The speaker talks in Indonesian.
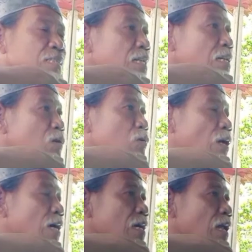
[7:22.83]
jadi
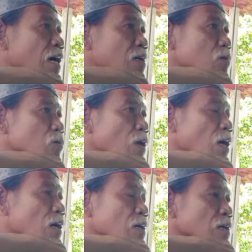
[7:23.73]
lurah gila lurah
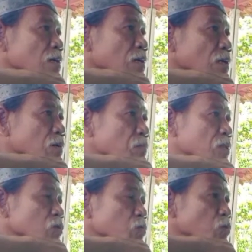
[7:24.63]

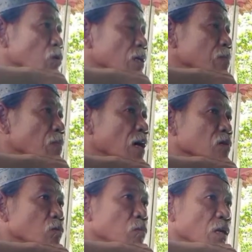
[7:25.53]
masuk lurah Demang
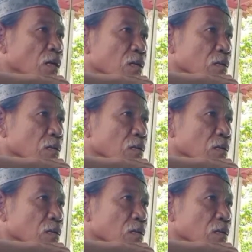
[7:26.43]
dobel